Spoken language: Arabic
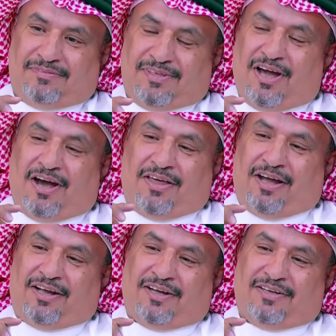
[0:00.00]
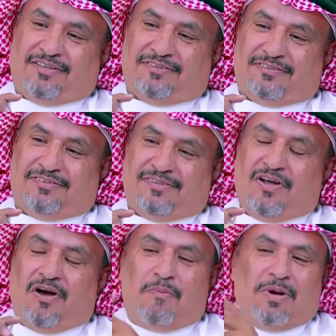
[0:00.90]
ياخذ حقه
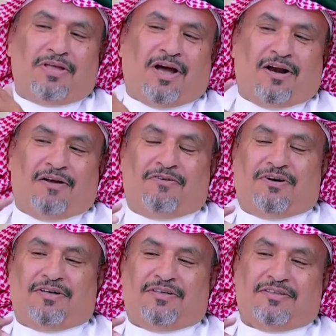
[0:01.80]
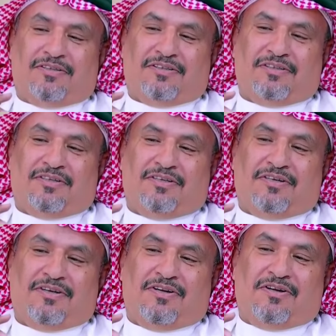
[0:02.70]
ثم يدخل الفرن
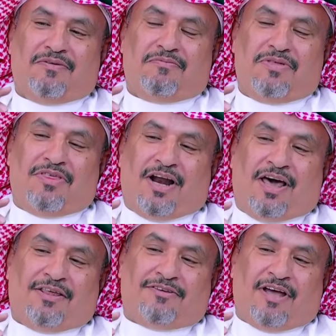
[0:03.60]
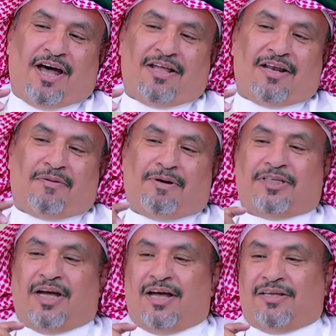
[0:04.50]
من ثلاث ساعات لاربع
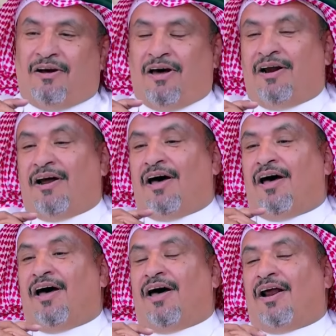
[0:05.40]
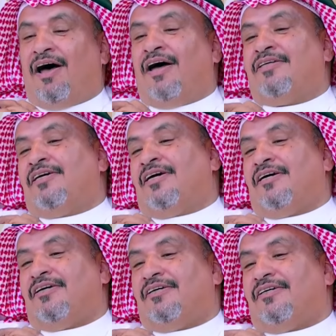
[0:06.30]
ساعات على نار هاديه
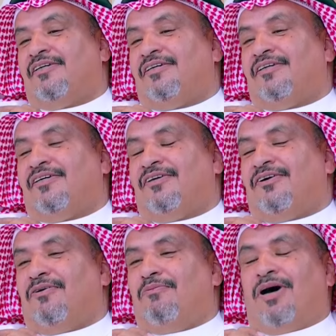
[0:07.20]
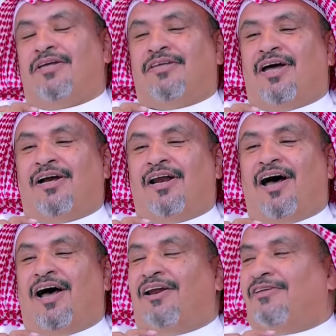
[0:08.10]
وبعدها تاكل
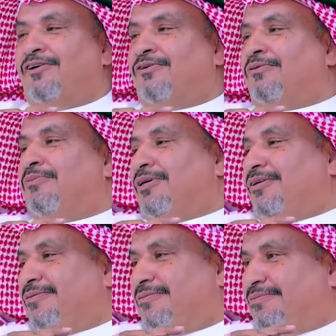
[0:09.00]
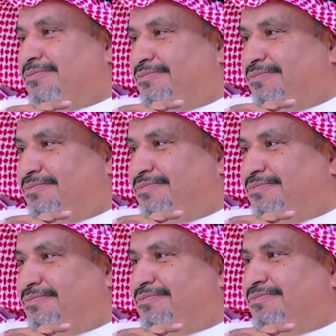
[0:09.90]
احلى ديكرو
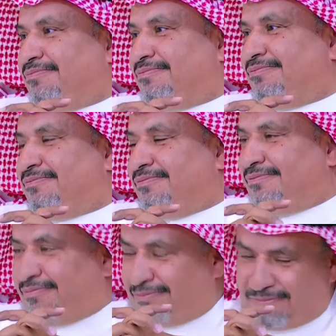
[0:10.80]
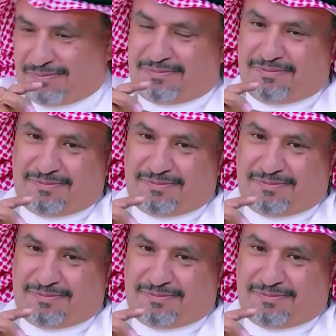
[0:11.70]
يا سلام موسع الصدر